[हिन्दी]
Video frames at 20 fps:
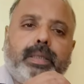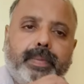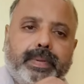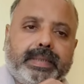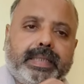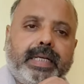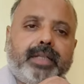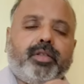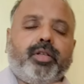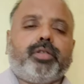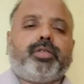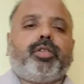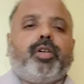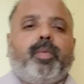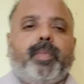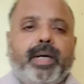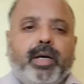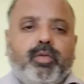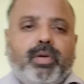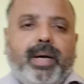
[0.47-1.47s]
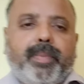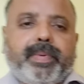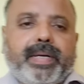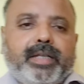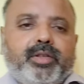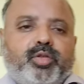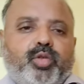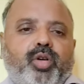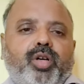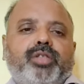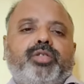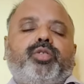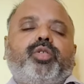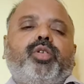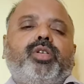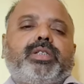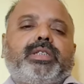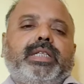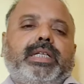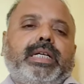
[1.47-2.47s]
नमस्कार दोस्तों मैं हूं आपका
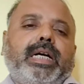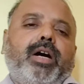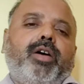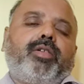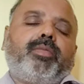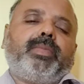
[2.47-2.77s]
दोस्त और सखा